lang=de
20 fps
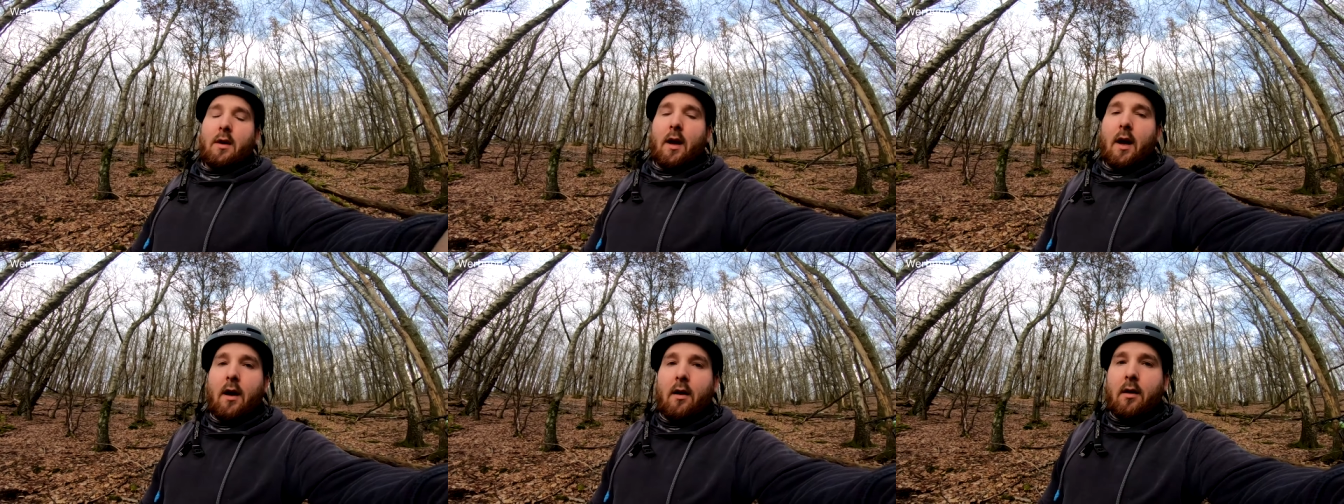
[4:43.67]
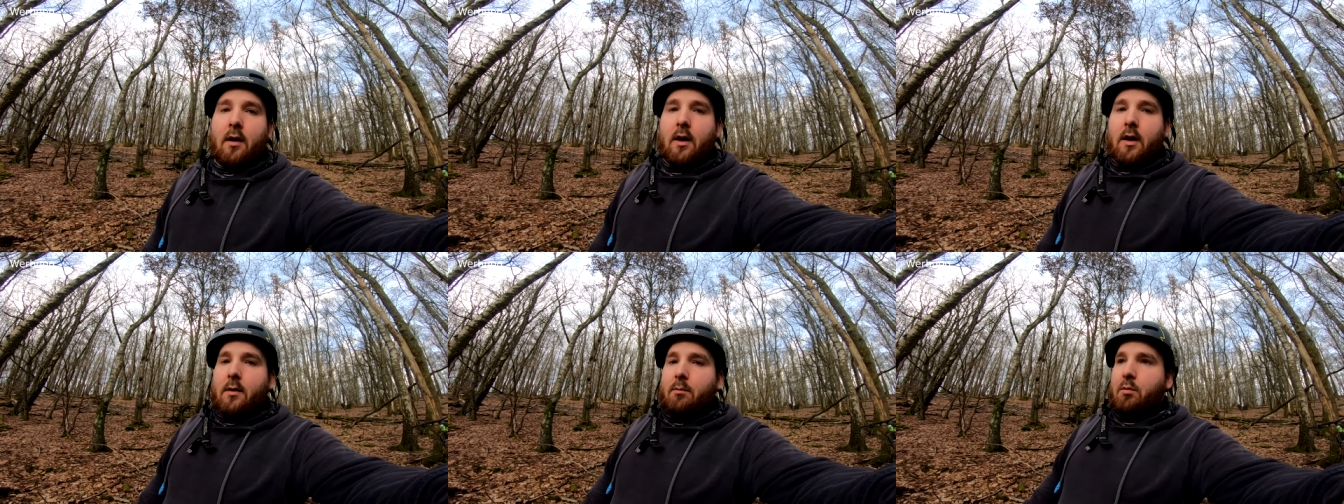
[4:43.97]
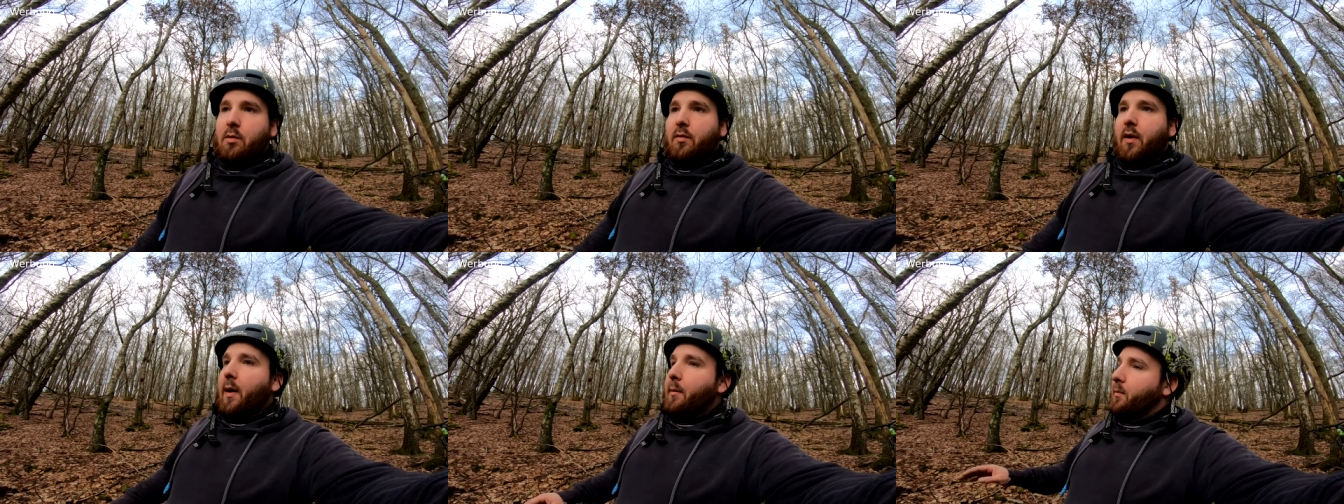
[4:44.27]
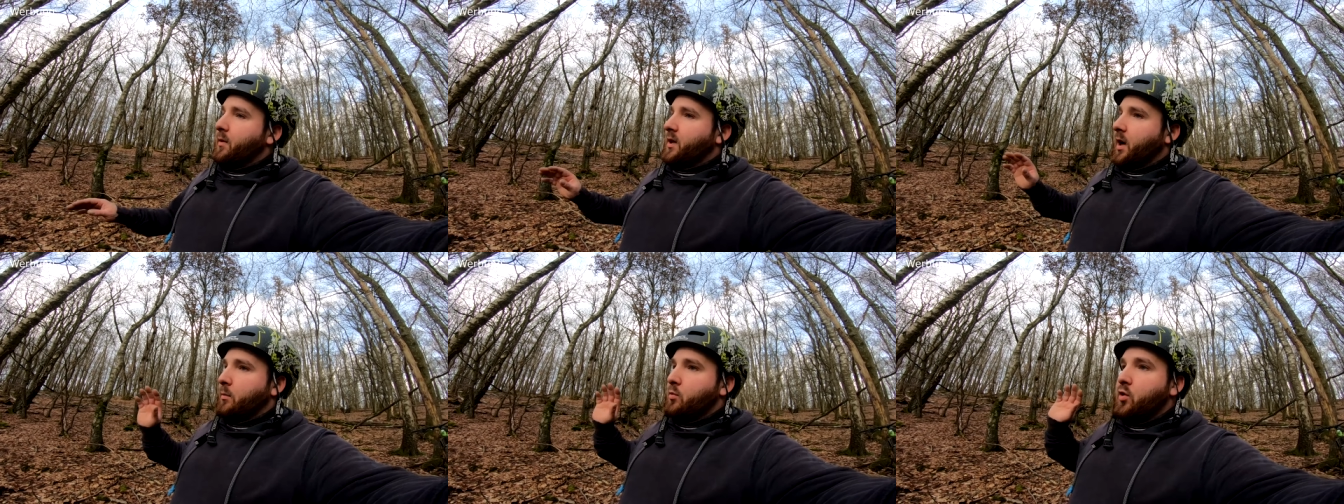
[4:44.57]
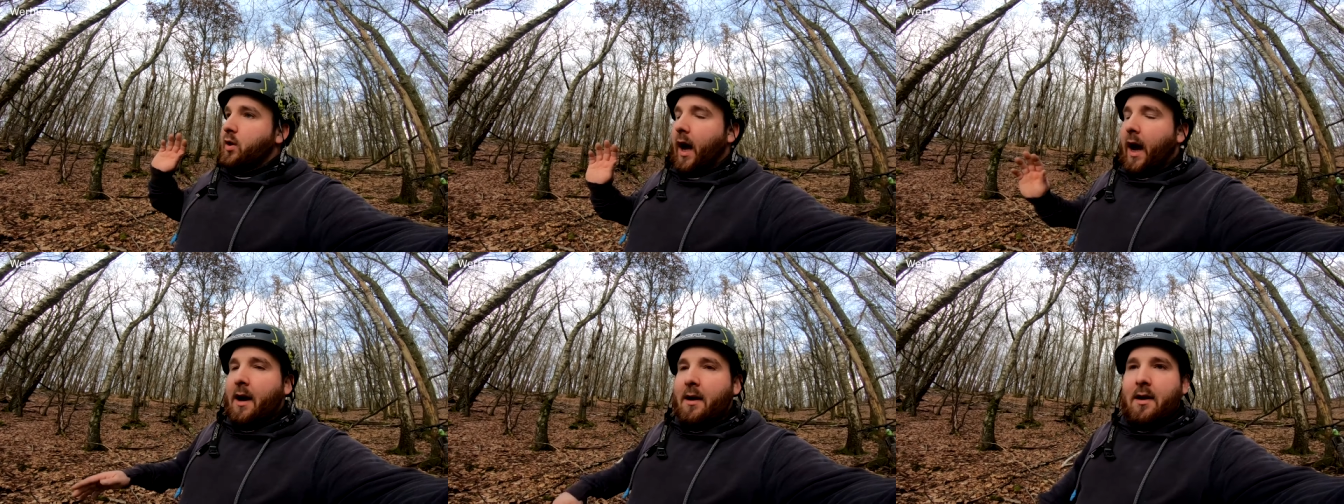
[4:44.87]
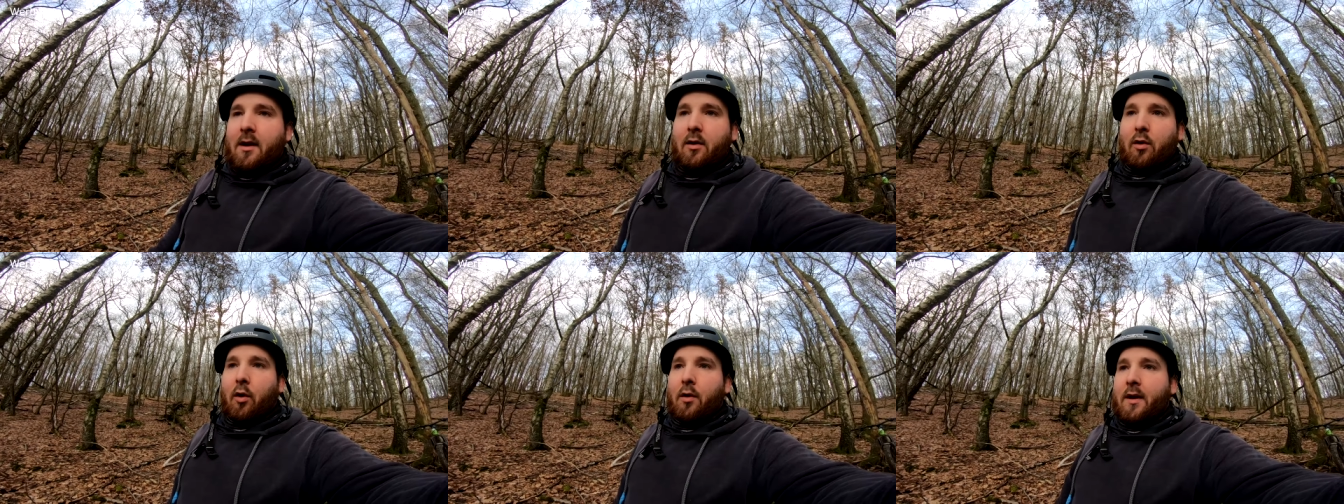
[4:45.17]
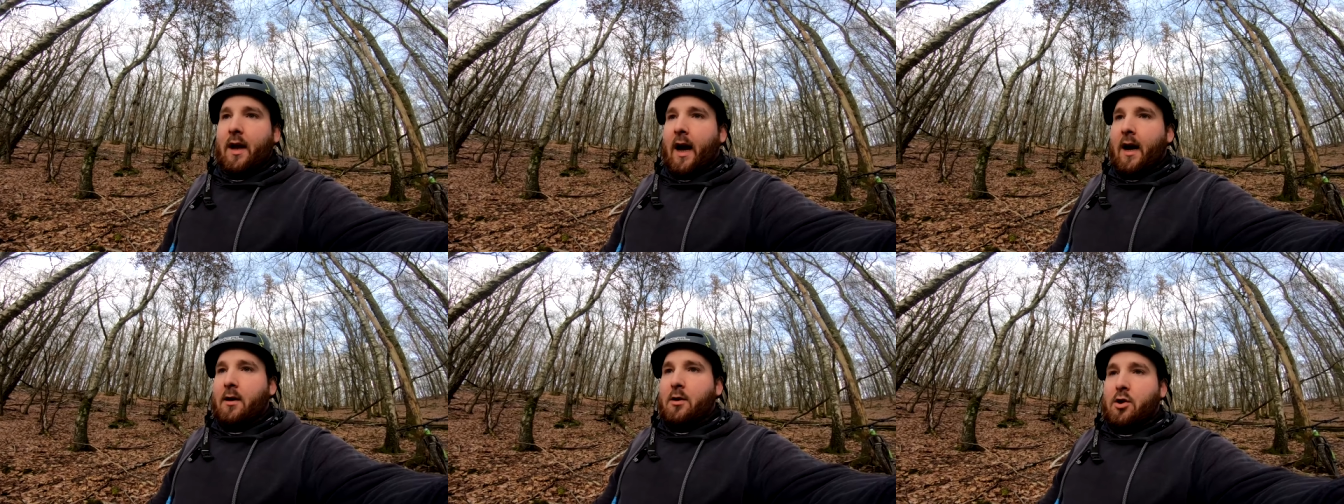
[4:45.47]
Ja, mich haben schon einige
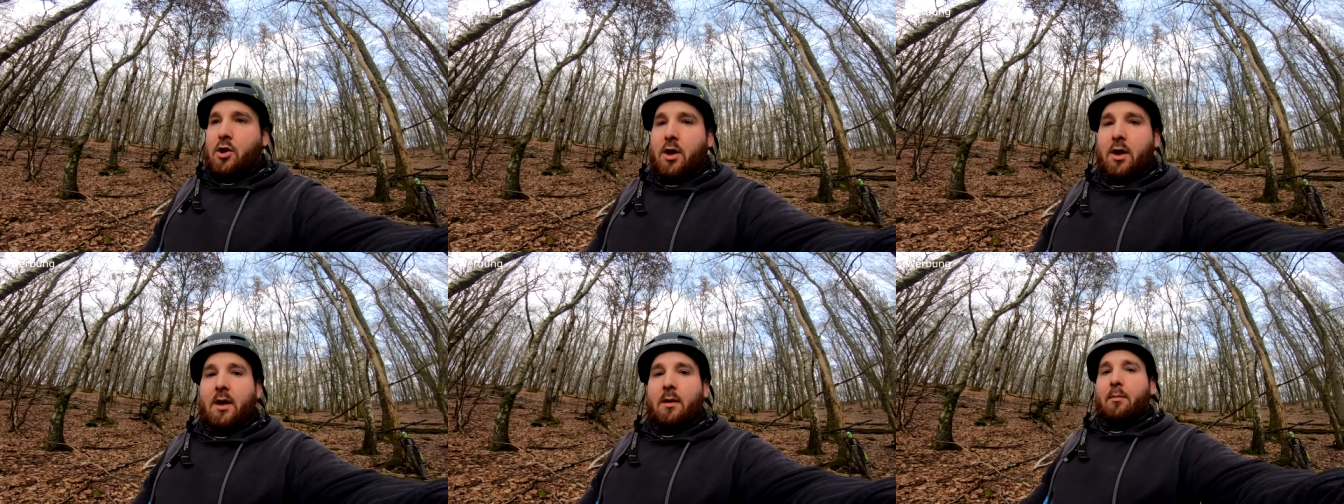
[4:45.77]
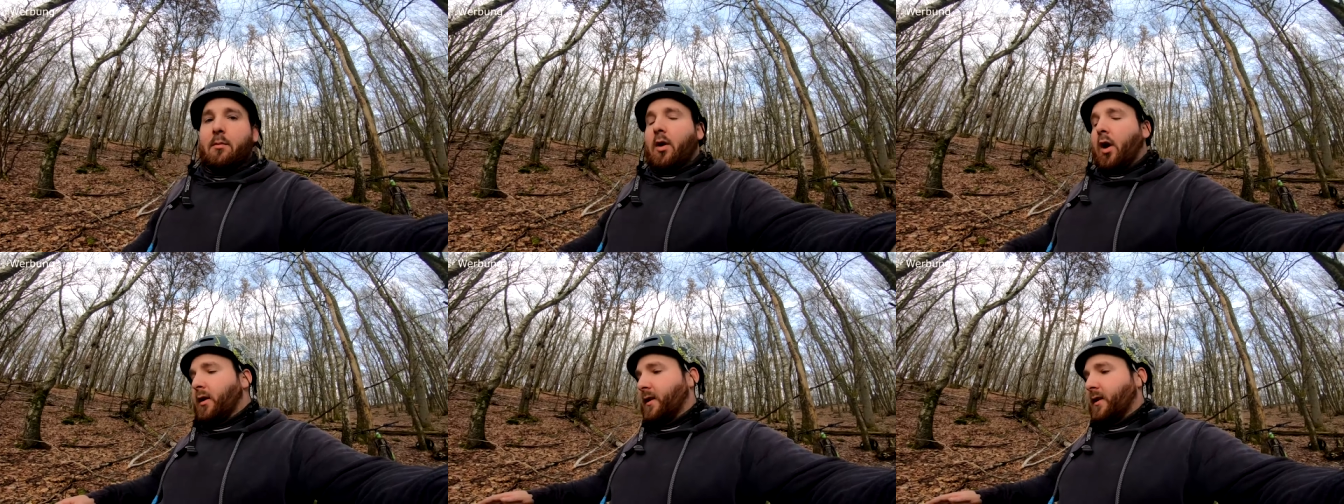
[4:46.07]
Leute angeschrieben,